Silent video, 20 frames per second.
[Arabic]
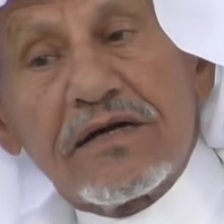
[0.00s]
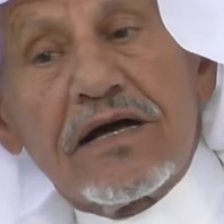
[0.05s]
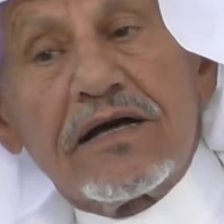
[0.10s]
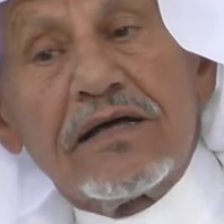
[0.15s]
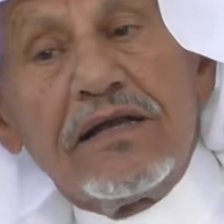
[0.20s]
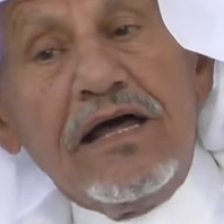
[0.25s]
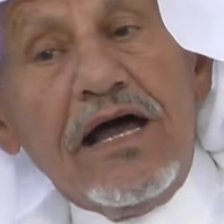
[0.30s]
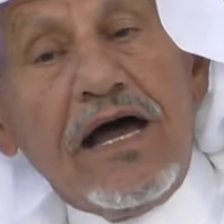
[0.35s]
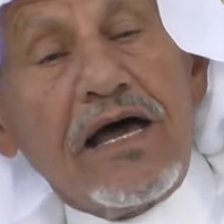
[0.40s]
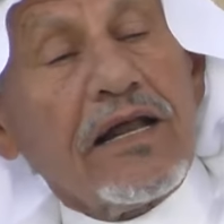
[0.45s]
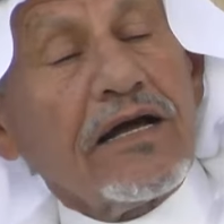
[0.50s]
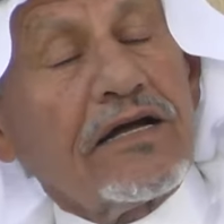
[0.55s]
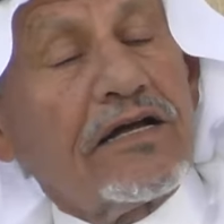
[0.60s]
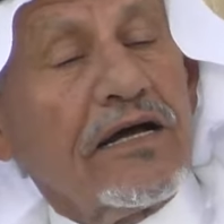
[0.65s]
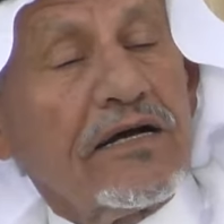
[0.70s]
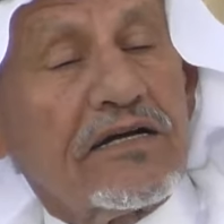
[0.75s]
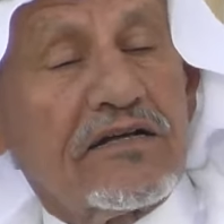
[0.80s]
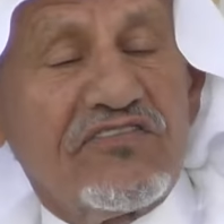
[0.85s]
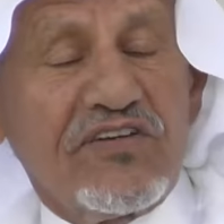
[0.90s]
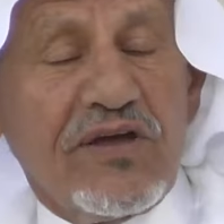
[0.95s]
الحركه
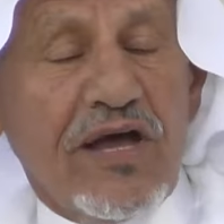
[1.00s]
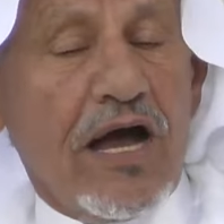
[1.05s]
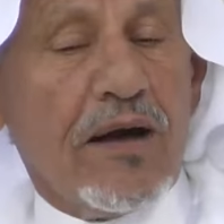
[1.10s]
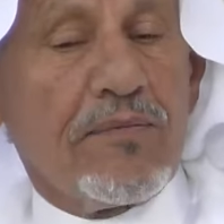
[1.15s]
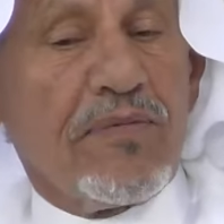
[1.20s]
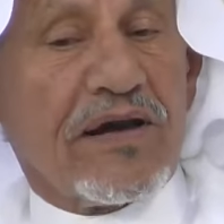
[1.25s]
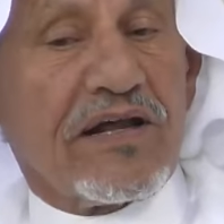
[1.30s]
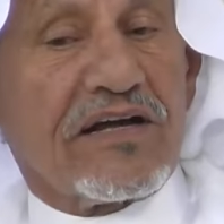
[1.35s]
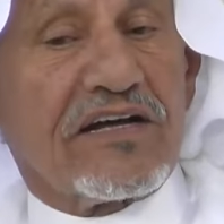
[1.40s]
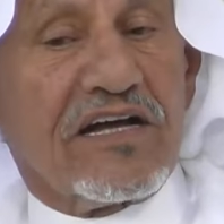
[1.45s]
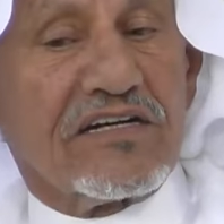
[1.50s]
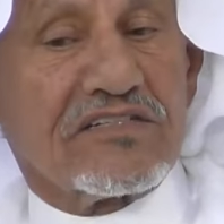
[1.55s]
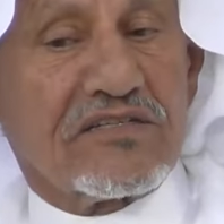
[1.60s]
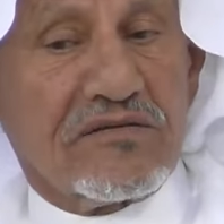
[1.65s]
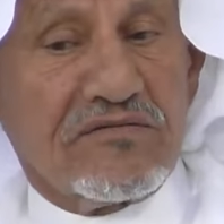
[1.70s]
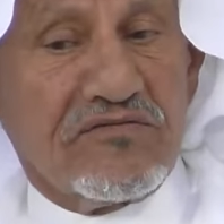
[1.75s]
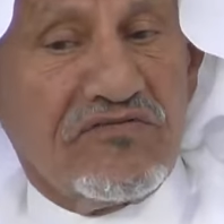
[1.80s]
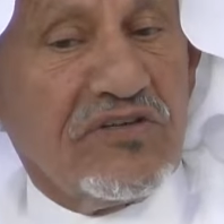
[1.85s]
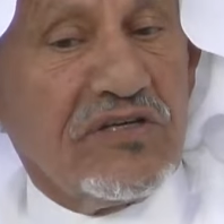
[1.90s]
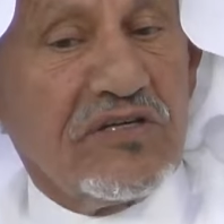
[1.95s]
فيها بركه
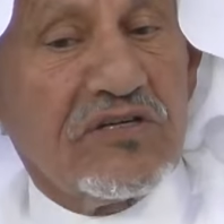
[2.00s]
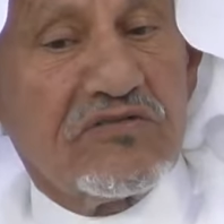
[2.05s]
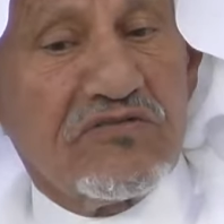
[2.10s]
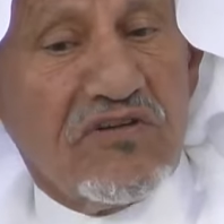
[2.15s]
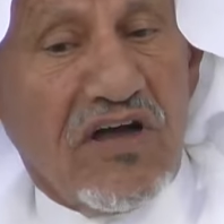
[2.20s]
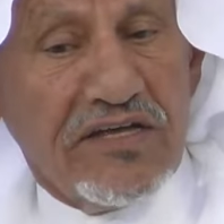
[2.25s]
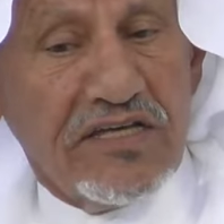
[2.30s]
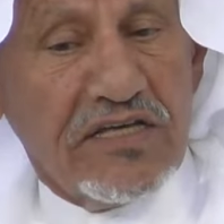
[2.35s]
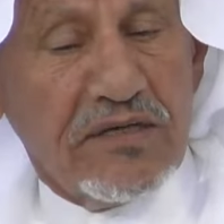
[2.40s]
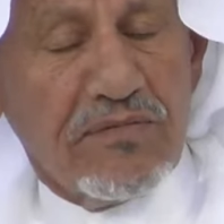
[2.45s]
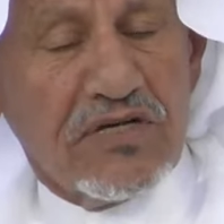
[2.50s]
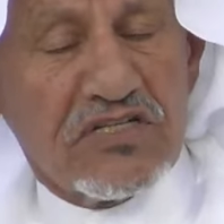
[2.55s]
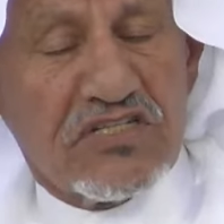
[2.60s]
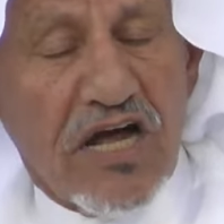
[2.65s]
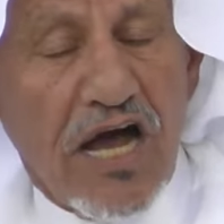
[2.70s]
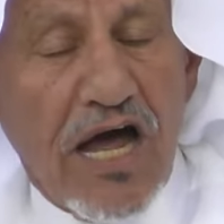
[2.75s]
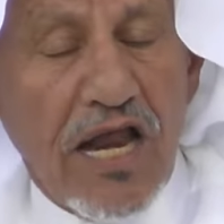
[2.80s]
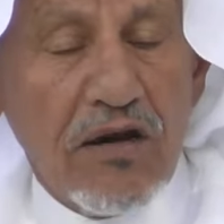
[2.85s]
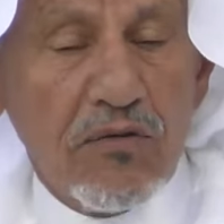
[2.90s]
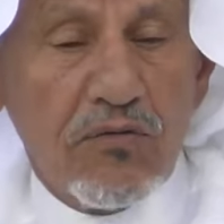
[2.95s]
في اي
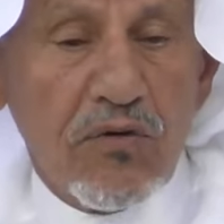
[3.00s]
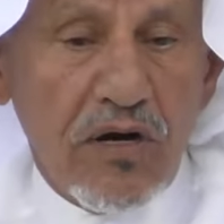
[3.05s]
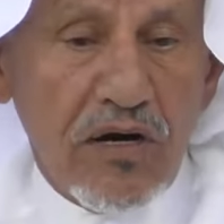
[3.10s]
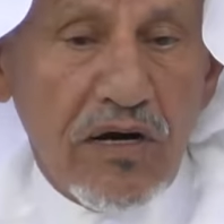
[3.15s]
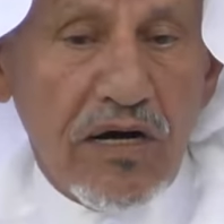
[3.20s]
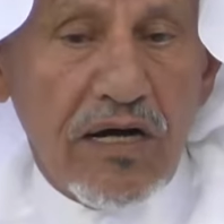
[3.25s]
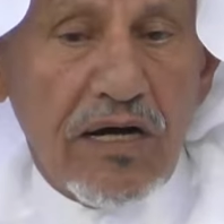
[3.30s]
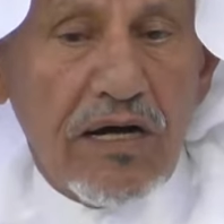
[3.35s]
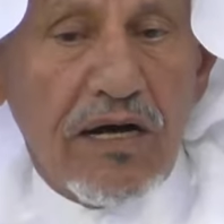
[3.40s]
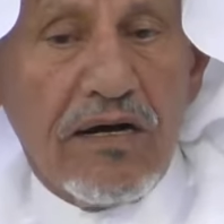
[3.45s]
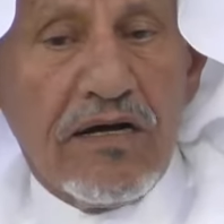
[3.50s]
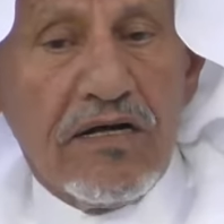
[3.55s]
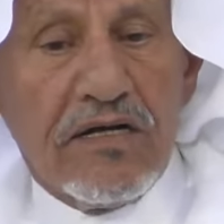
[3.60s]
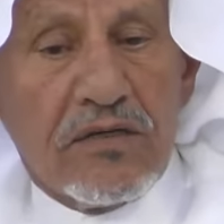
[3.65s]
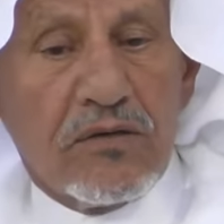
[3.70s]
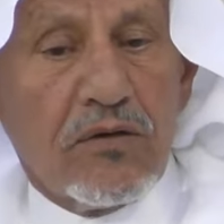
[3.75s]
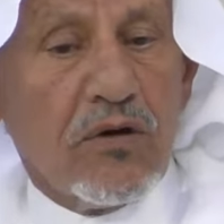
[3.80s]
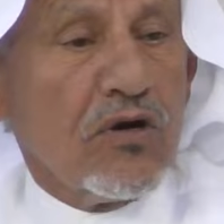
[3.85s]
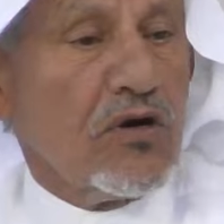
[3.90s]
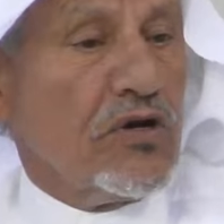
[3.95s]
مجال
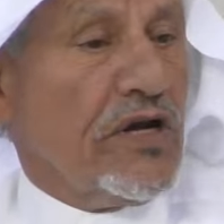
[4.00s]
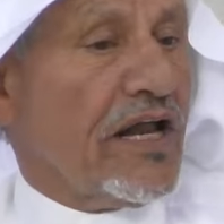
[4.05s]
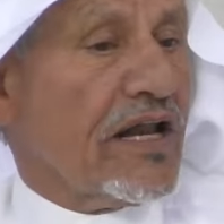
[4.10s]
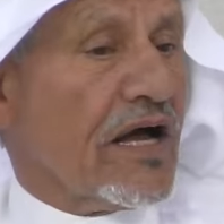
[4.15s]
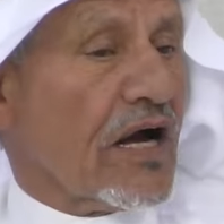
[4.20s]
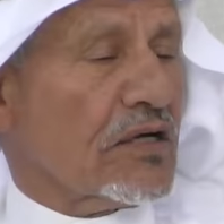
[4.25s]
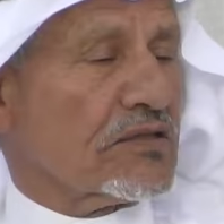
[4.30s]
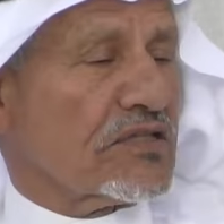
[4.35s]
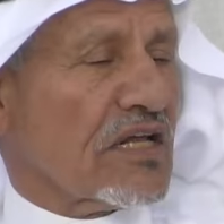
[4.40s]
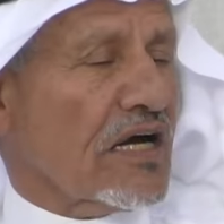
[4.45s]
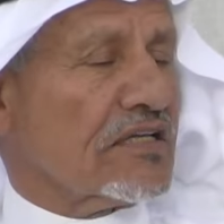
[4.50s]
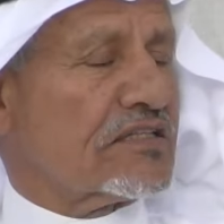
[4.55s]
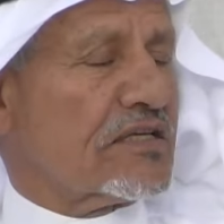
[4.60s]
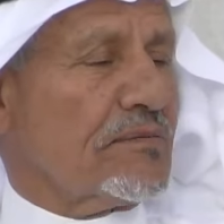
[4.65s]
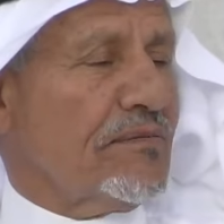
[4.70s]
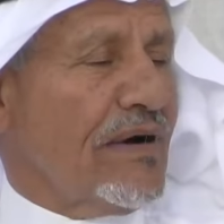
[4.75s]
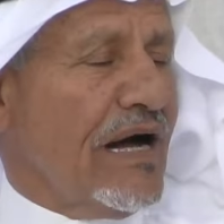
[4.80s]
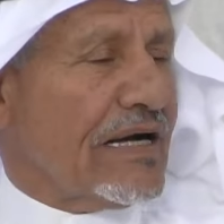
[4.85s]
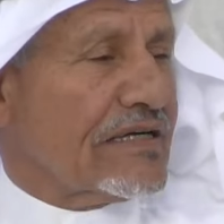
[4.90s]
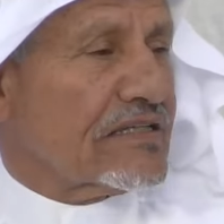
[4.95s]
وكل على قدراته
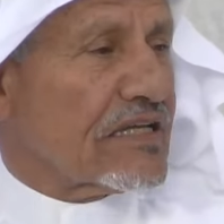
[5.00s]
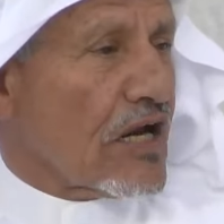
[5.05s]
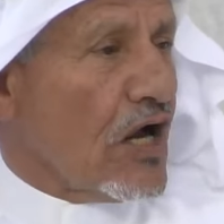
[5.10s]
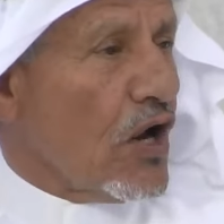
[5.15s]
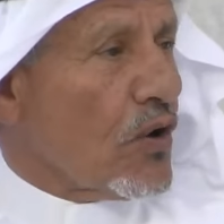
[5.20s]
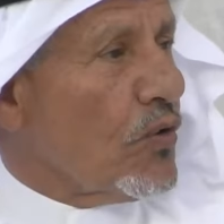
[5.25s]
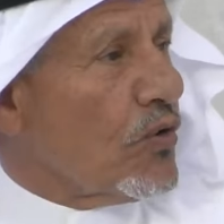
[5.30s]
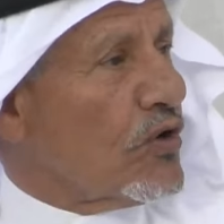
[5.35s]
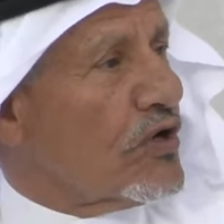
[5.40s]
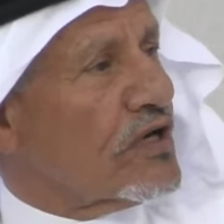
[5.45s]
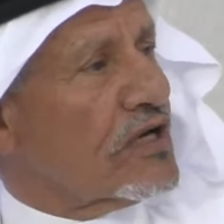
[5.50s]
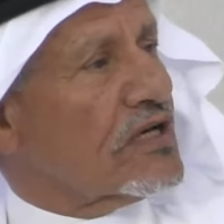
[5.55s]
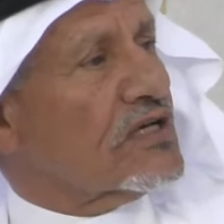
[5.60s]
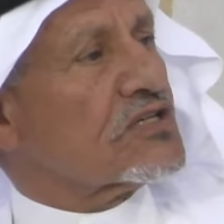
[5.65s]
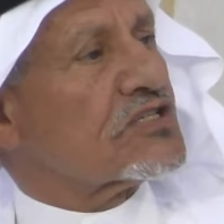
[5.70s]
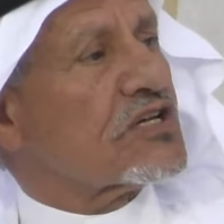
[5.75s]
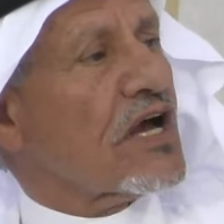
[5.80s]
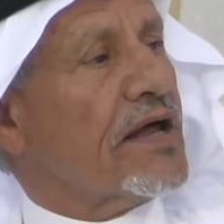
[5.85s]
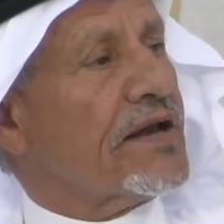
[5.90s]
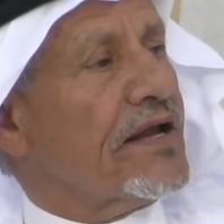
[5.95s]
ما اقدر اقول
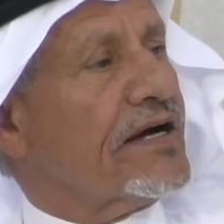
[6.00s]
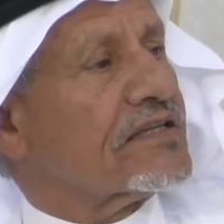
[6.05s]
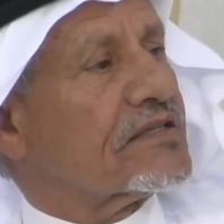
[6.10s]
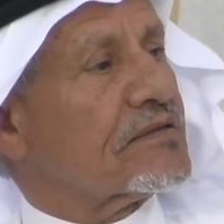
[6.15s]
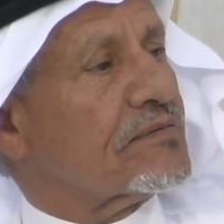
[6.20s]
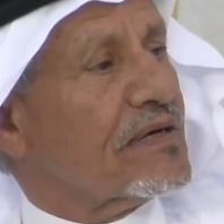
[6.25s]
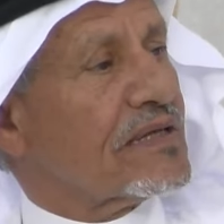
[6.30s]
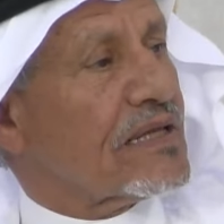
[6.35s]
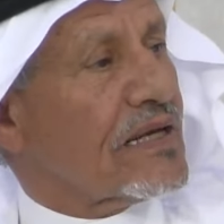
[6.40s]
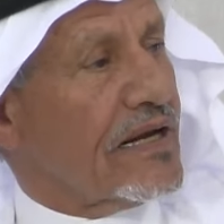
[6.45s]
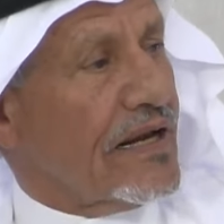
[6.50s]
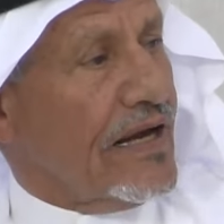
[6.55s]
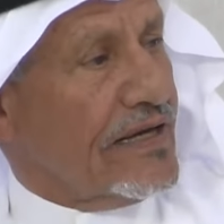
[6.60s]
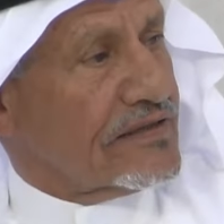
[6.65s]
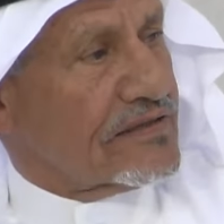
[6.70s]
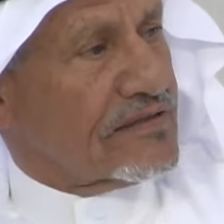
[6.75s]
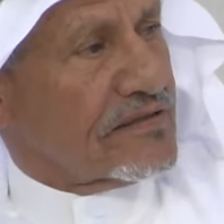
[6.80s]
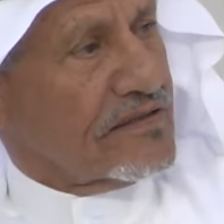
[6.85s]
للانسان انت مثلا انت